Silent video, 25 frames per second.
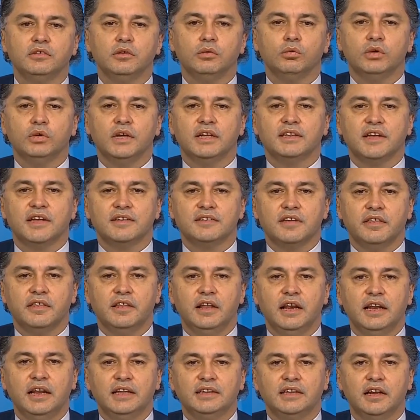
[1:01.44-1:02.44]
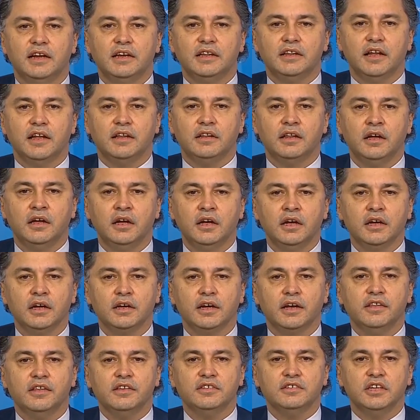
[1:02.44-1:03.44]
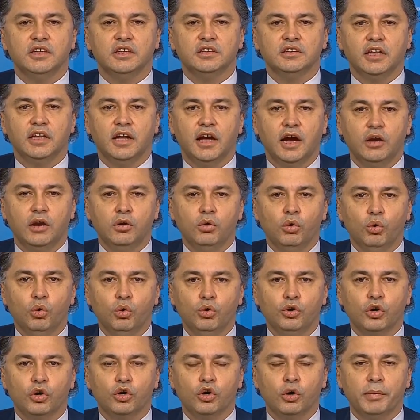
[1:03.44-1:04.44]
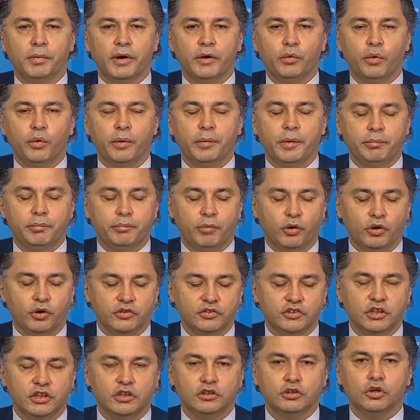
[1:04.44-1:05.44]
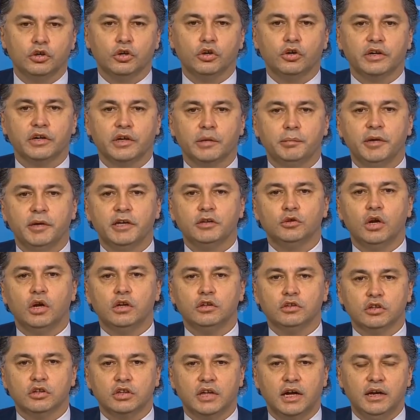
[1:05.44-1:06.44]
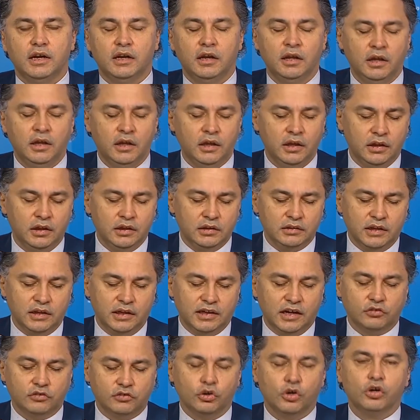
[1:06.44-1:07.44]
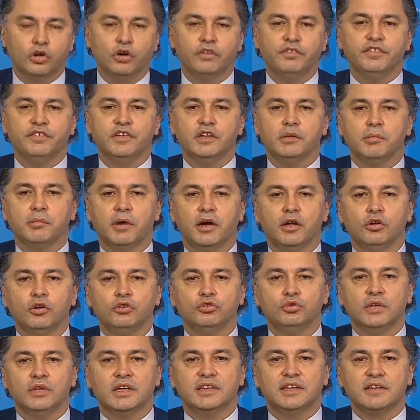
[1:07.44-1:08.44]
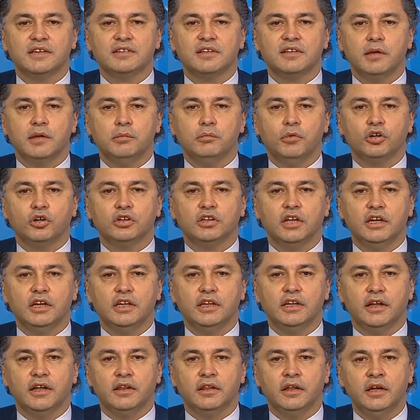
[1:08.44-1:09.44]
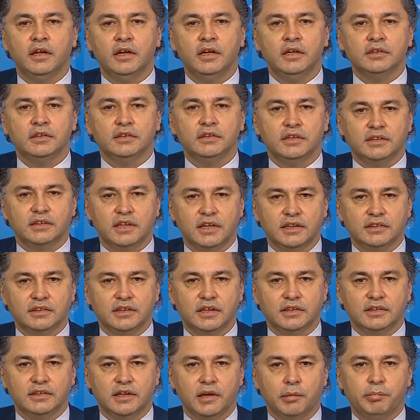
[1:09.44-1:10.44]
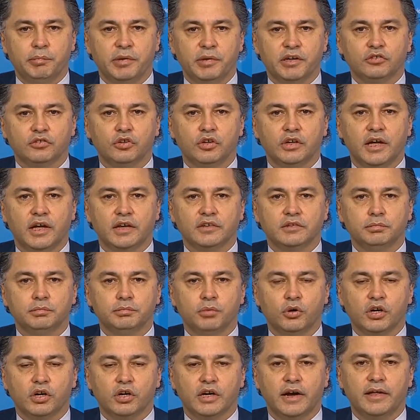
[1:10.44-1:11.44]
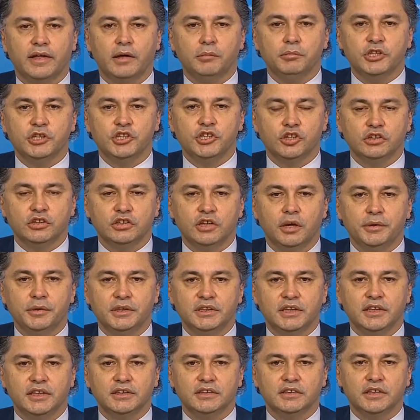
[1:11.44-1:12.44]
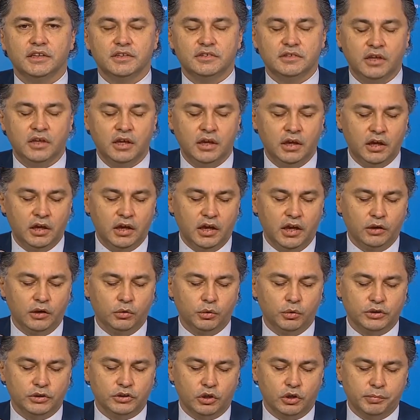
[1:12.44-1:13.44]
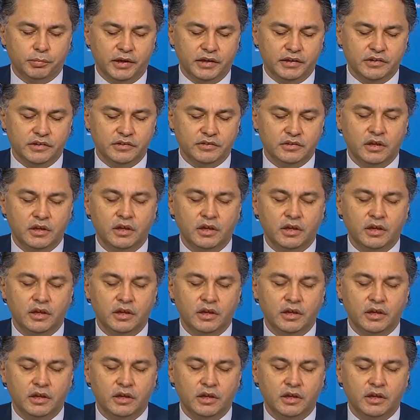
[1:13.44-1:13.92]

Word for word: una tasa de letalidad que desciende al 1,9% con respecto al total de casos confirmados y una tasa de mortalidad de 33 personas por cada millón de habitantes en nuestro país.